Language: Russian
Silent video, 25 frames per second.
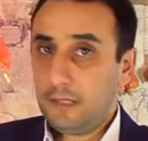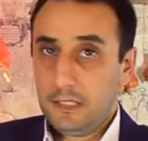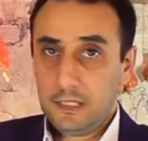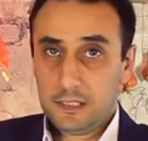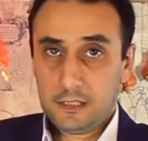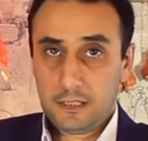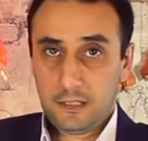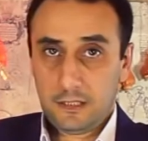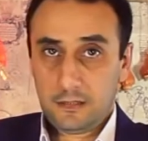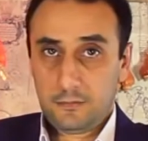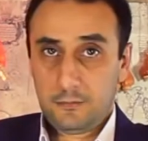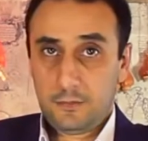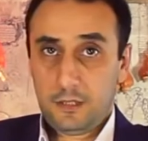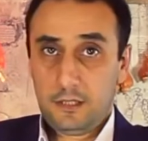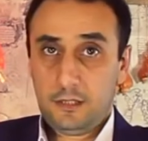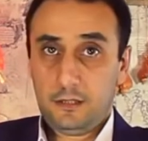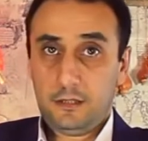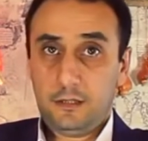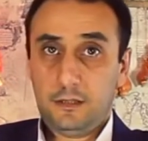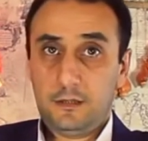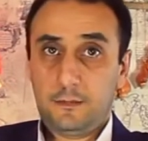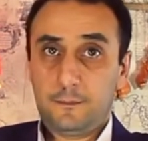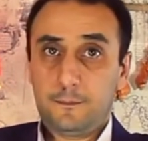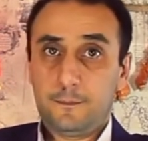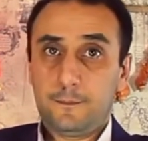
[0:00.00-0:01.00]
Великой
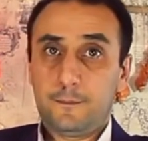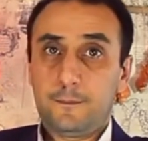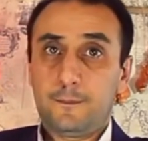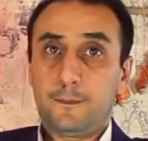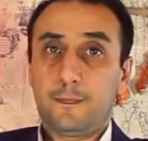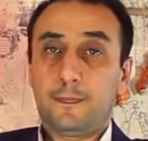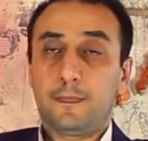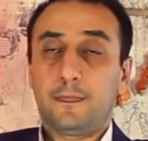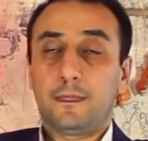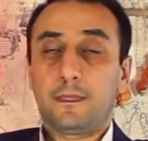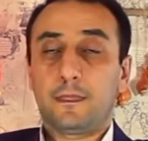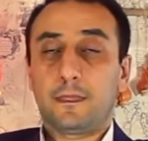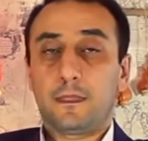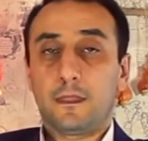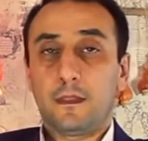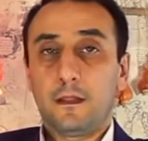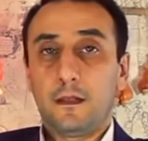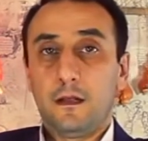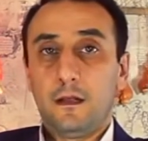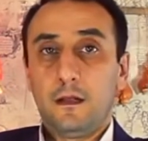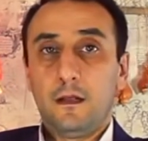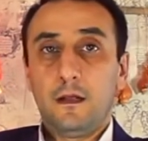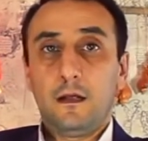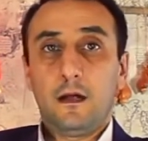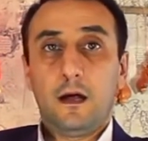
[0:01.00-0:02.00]
Армении.
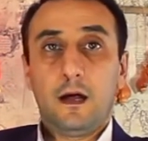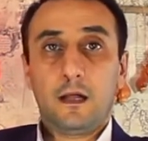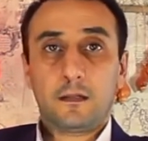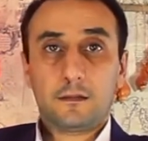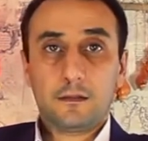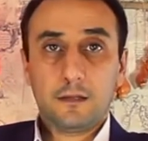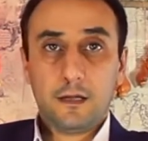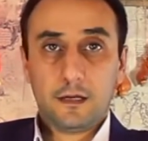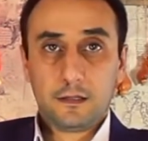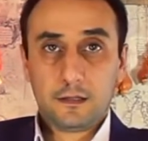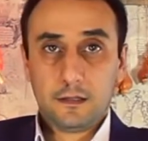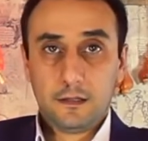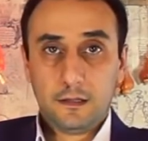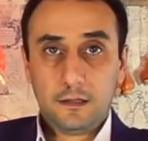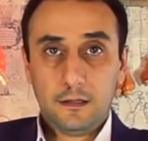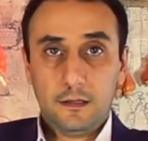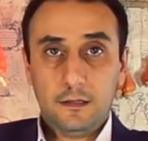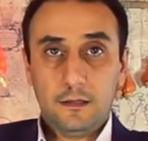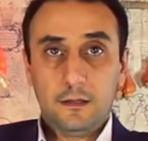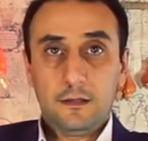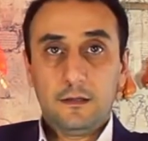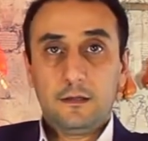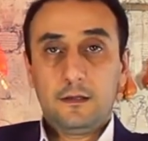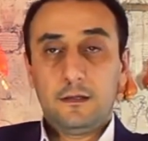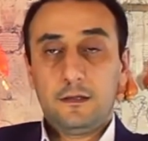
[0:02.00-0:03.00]
Однако,
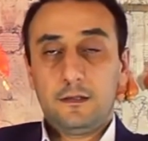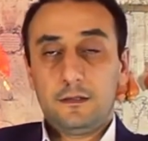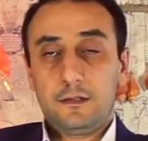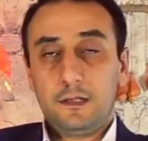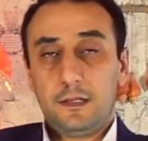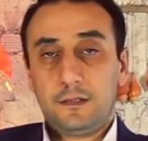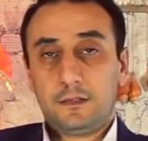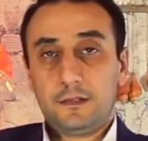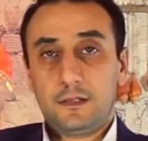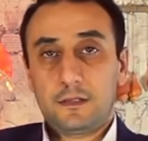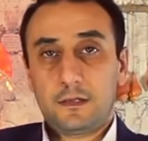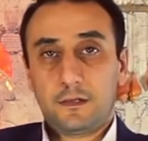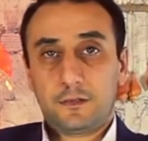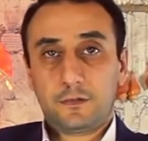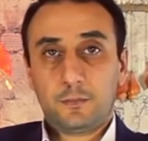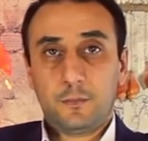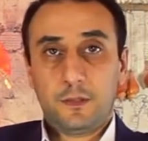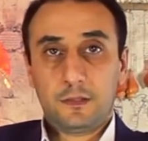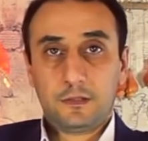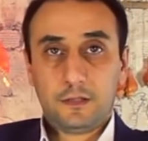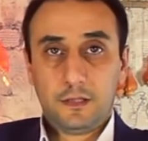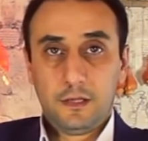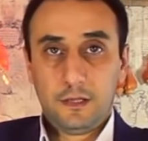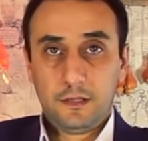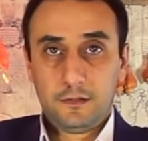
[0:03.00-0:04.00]
если
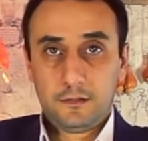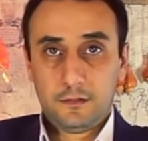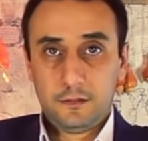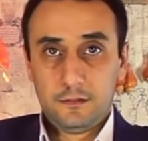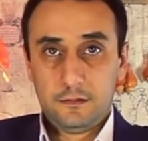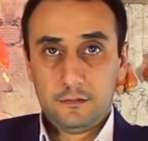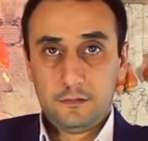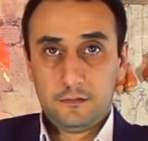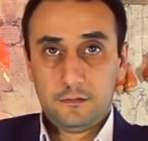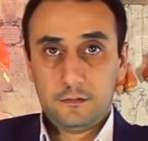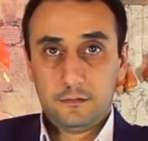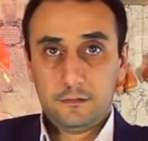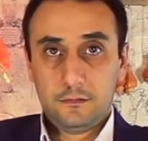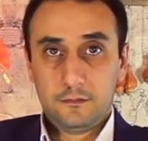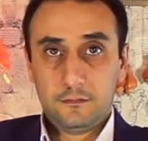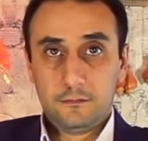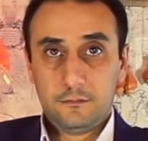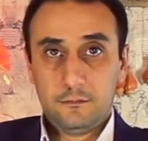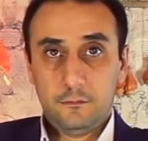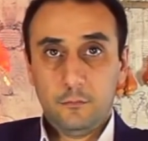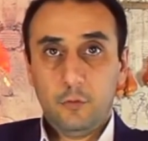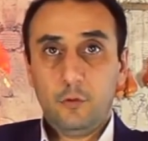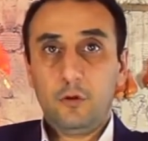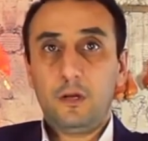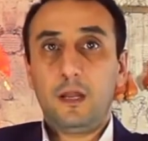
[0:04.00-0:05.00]
рассмотреть
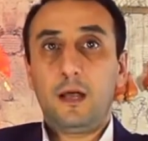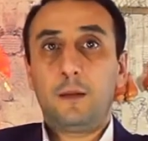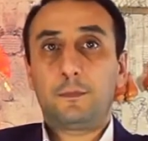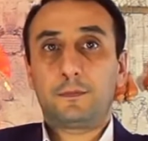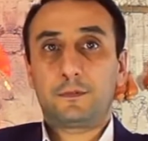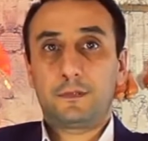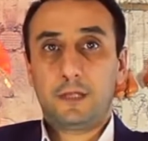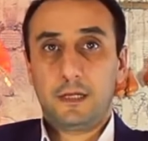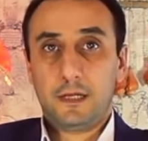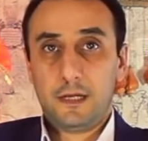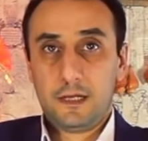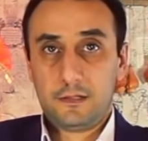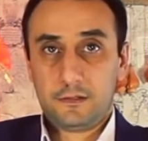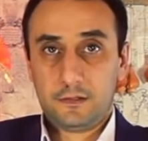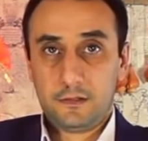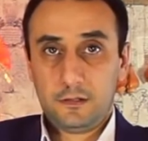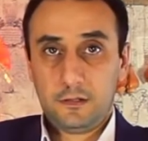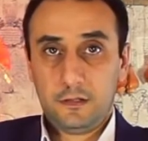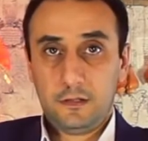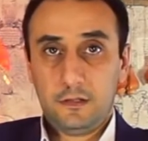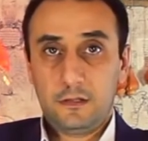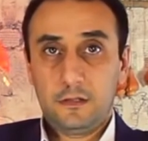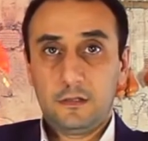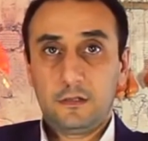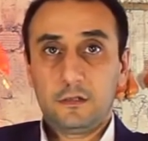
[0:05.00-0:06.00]
более
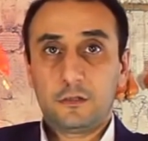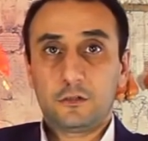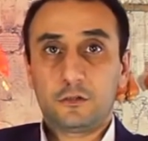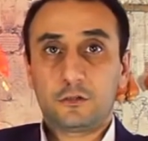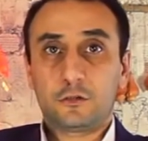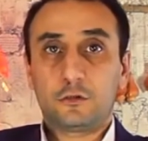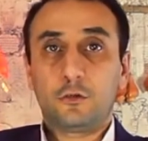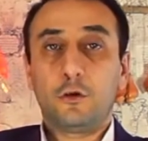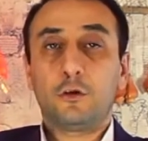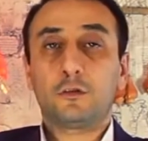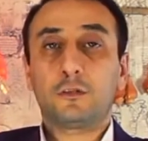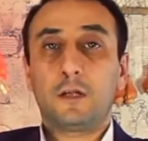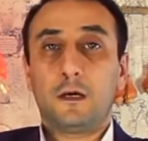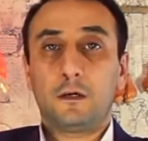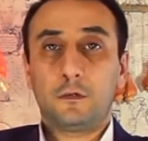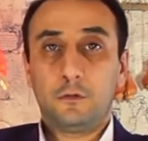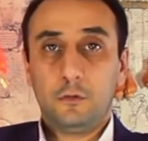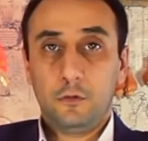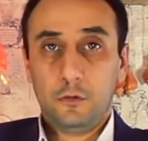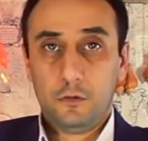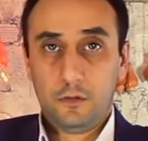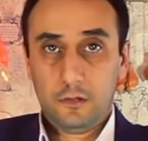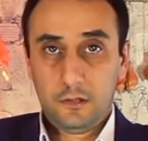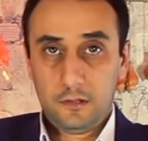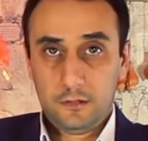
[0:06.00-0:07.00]
обстоятельно, что
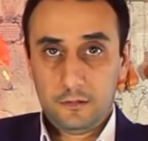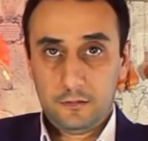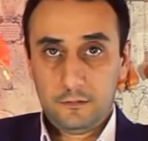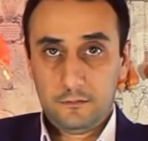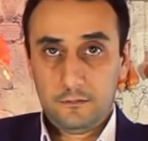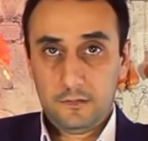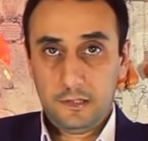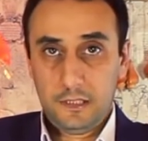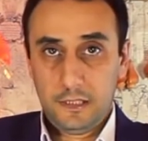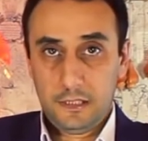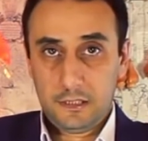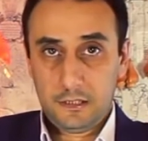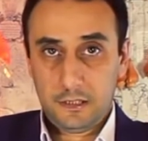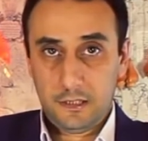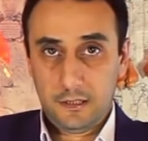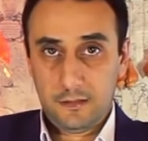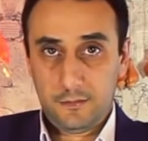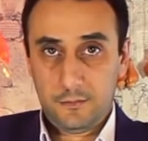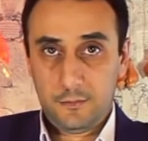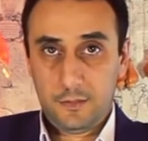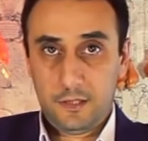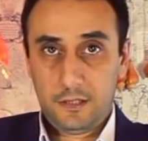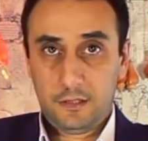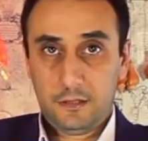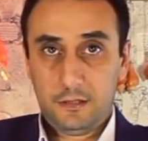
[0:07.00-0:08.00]
такое Великая
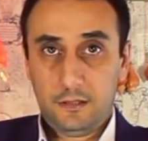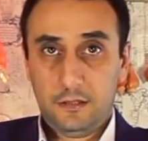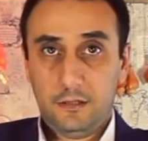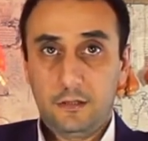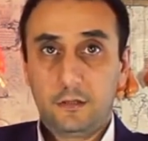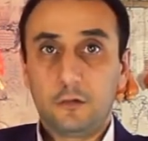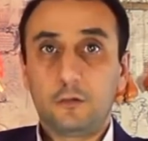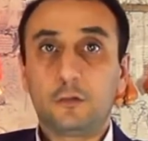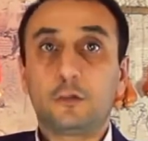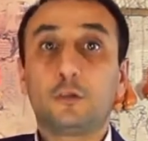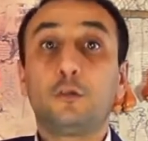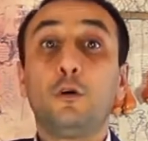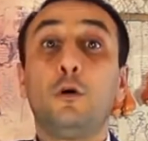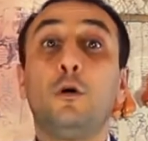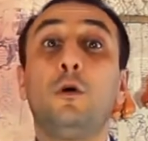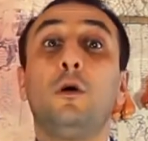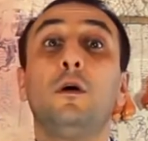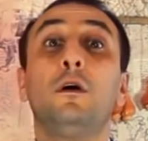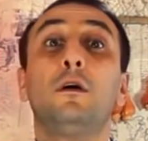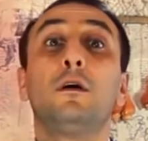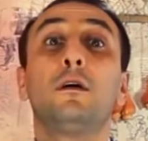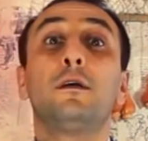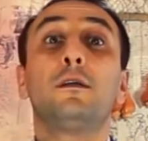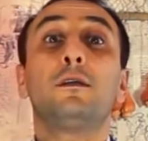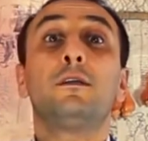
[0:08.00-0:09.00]
Армения,
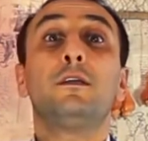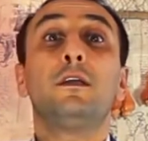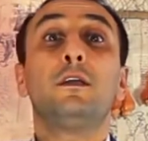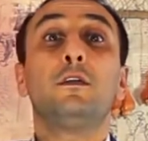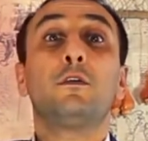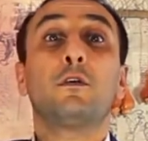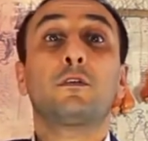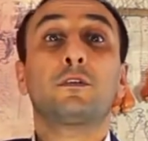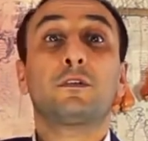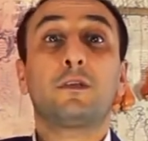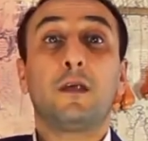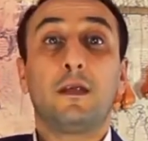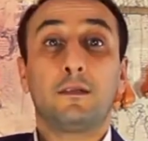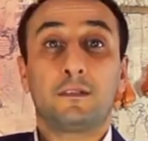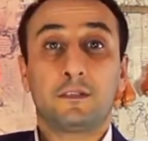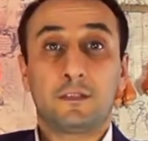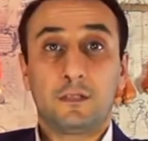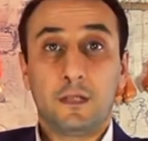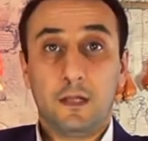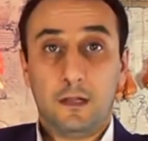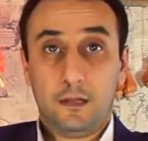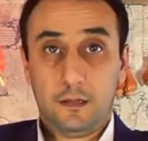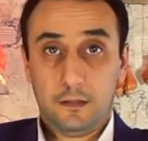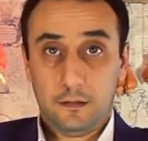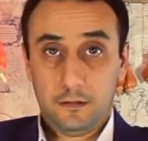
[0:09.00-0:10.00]
кто ее
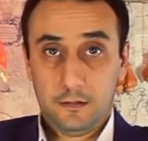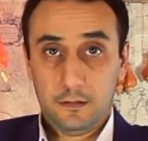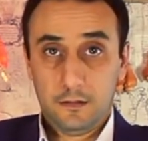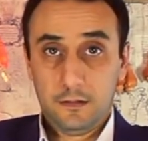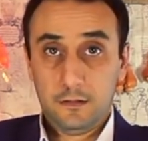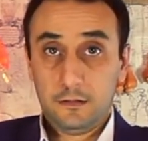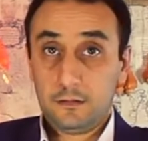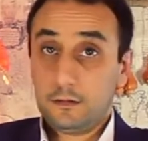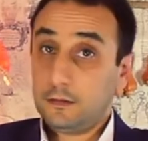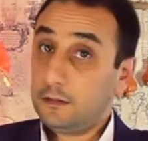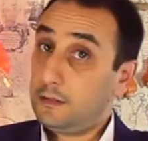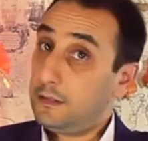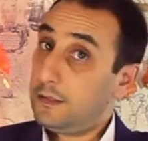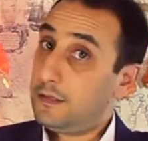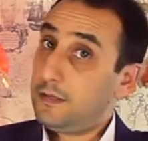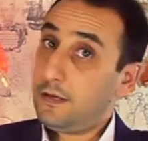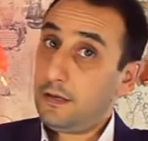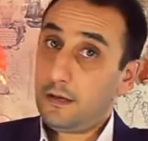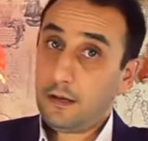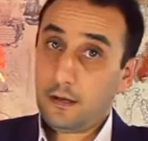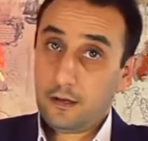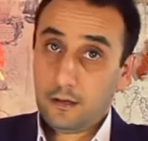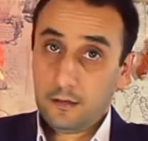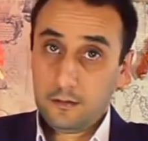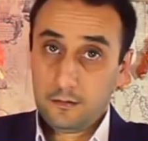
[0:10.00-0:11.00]
создал,
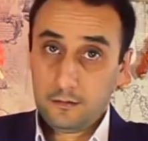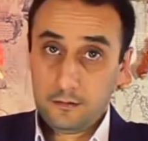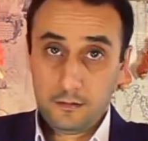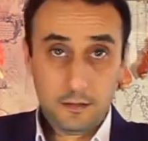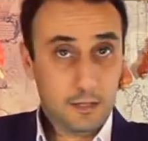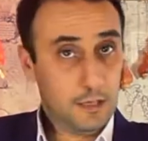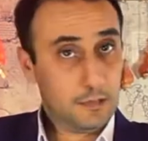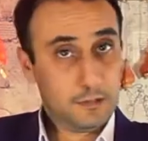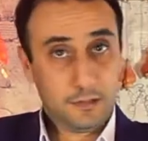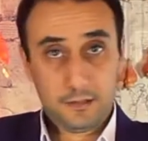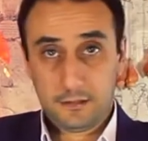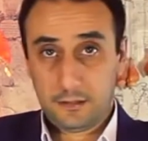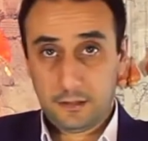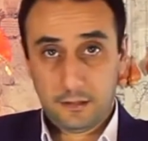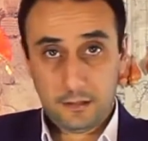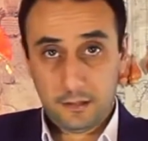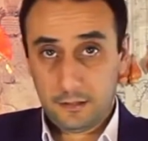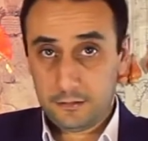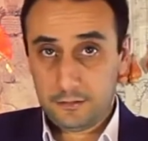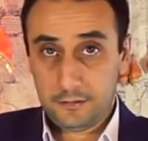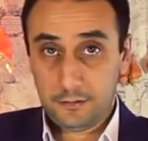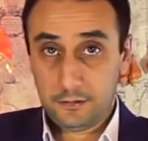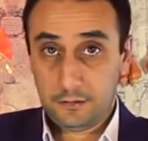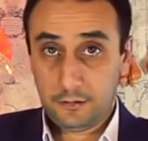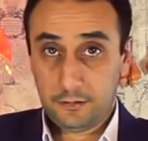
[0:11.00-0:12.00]
где она
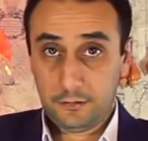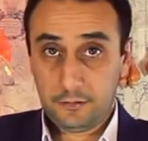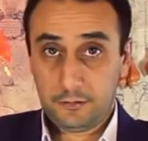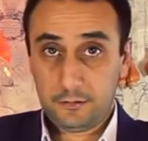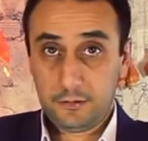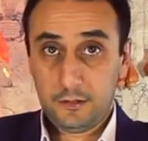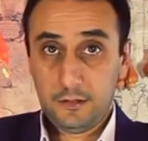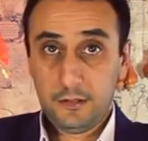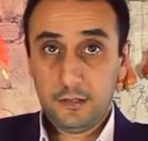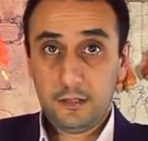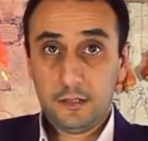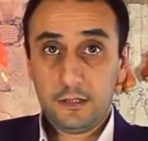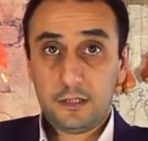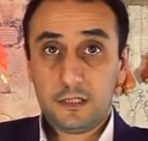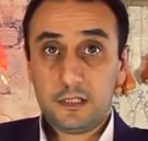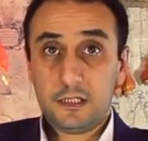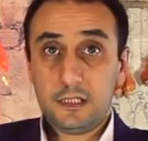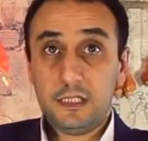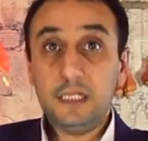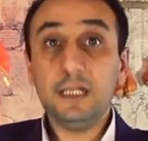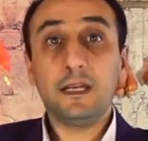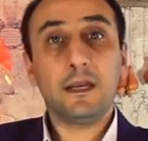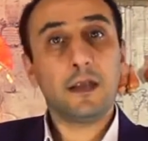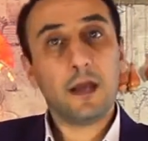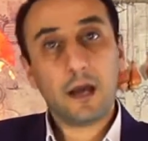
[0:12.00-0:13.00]
находилась и